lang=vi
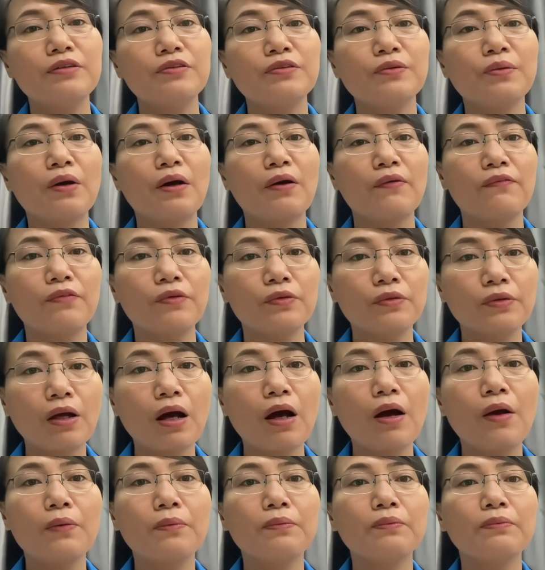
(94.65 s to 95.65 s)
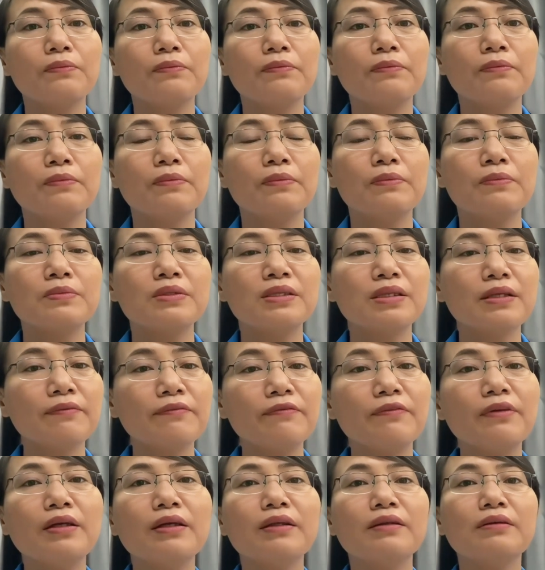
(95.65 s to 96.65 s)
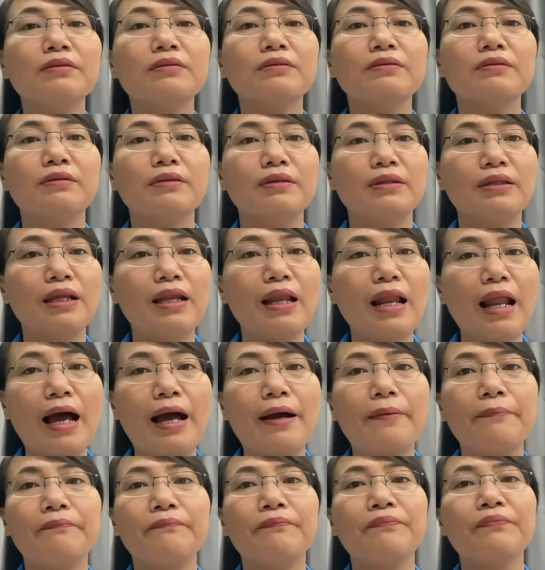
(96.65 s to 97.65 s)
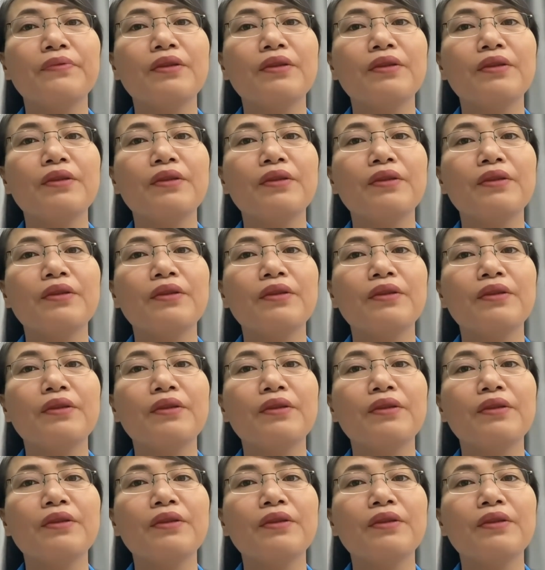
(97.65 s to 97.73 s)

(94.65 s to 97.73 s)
trung học phổ thông sinh viên người đi làm